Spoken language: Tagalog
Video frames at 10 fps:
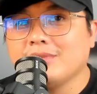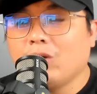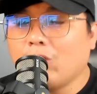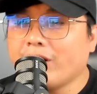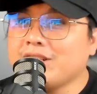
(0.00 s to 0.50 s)

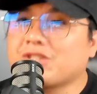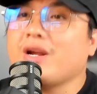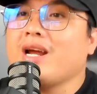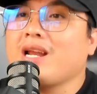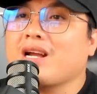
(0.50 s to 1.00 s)
or
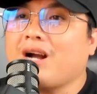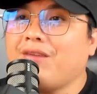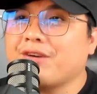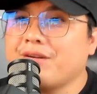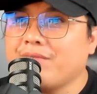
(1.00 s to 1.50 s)
Israeli
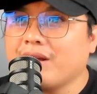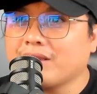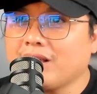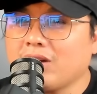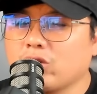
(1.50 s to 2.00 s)

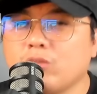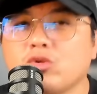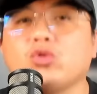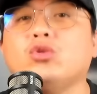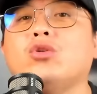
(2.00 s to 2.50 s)
government ang
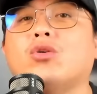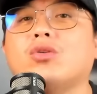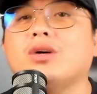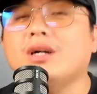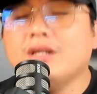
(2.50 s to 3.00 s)
tumutulong
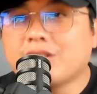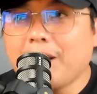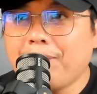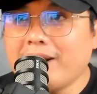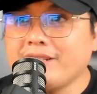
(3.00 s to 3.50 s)

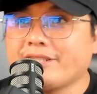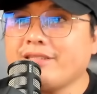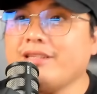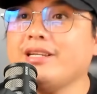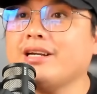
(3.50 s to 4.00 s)
sa
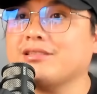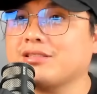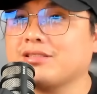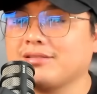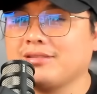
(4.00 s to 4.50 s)
Palestinians.
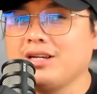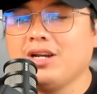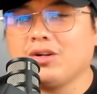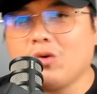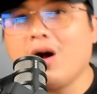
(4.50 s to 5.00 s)

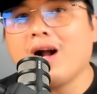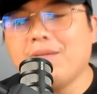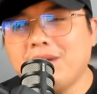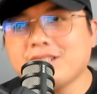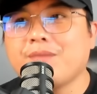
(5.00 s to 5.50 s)
Kung ang
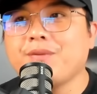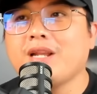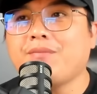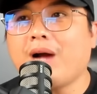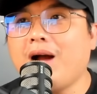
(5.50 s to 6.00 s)
Hamas ay
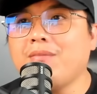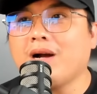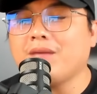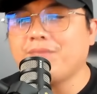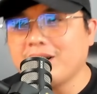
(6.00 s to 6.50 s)
pinapahamak
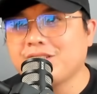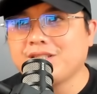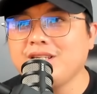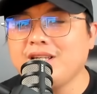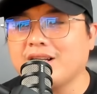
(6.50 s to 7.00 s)
ang
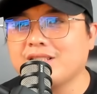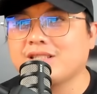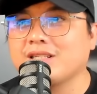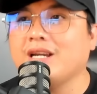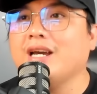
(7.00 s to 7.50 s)

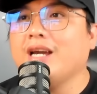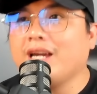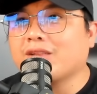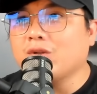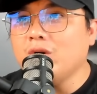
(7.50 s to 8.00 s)
Palestinians,
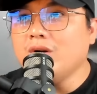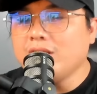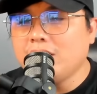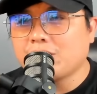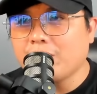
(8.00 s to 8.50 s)
itong
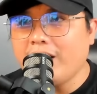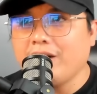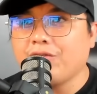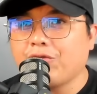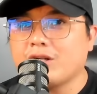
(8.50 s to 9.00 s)

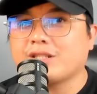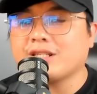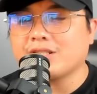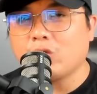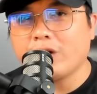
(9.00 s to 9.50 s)
Israeli
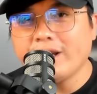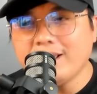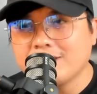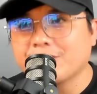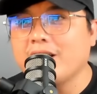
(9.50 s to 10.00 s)
forces or
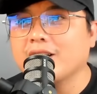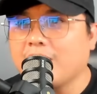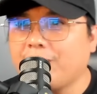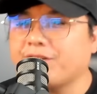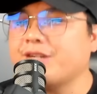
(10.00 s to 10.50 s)
Israel
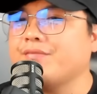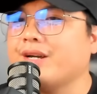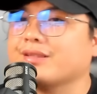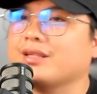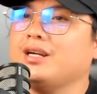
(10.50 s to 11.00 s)

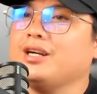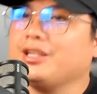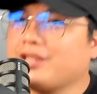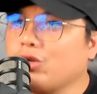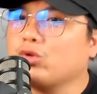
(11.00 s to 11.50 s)
government
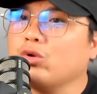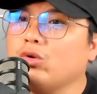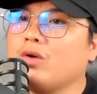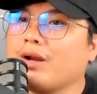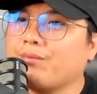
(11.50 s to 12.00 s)

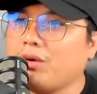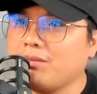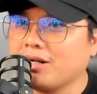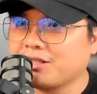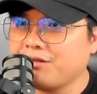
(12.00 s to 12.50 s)
tinutulungan po
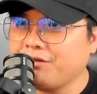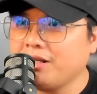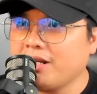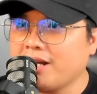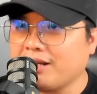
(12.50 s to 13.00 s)
ang mga
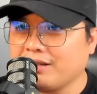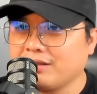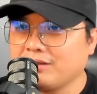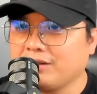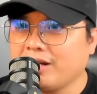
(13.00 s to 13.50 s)
civilian.
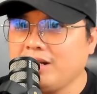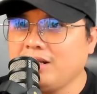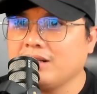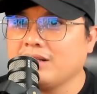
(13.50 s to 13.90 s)
Okay?